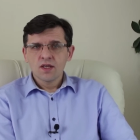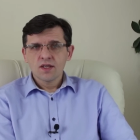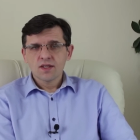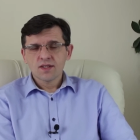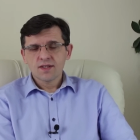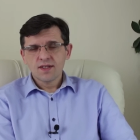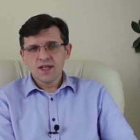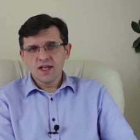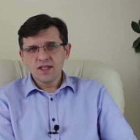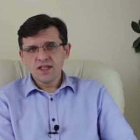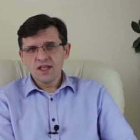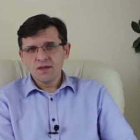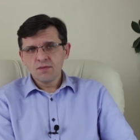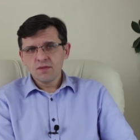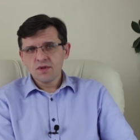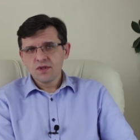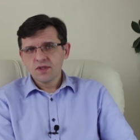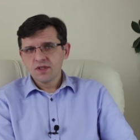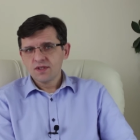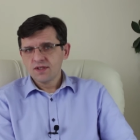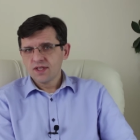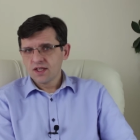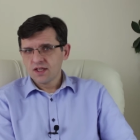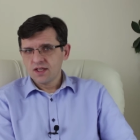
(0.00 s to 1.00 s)
Zdaniem
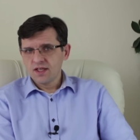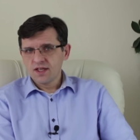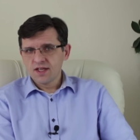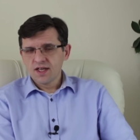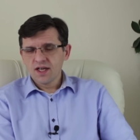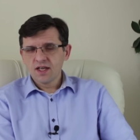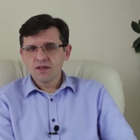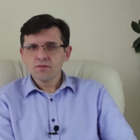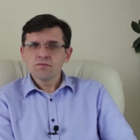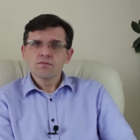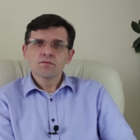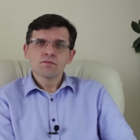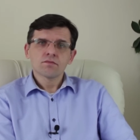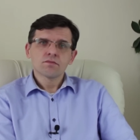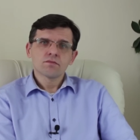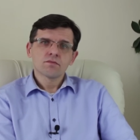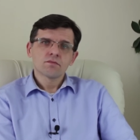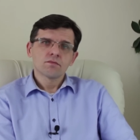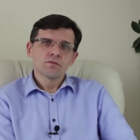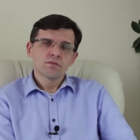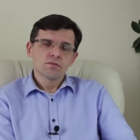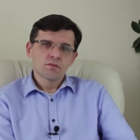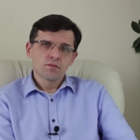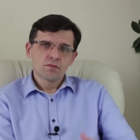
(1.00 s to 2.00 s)
Nadlera
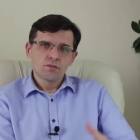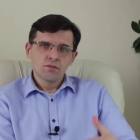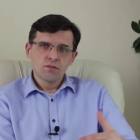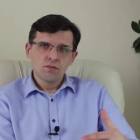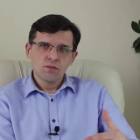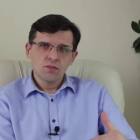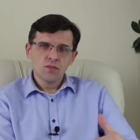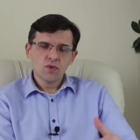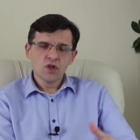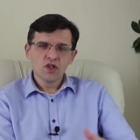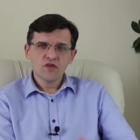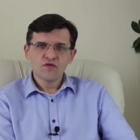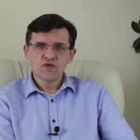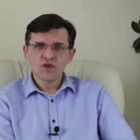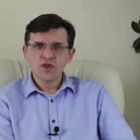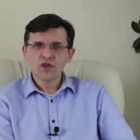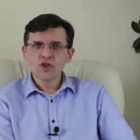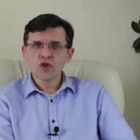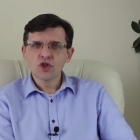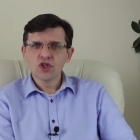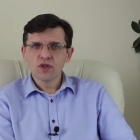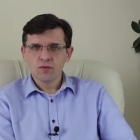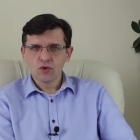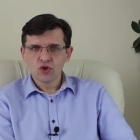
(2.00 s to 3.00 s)
to jest
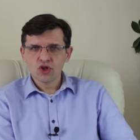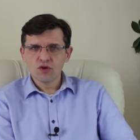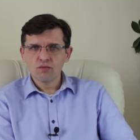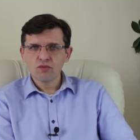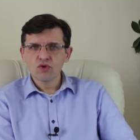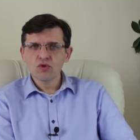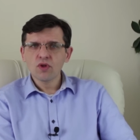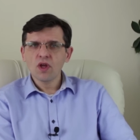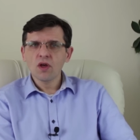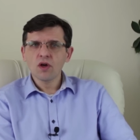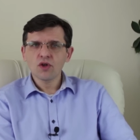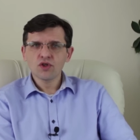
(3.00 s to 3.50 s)
wszystko, co możemy tutaj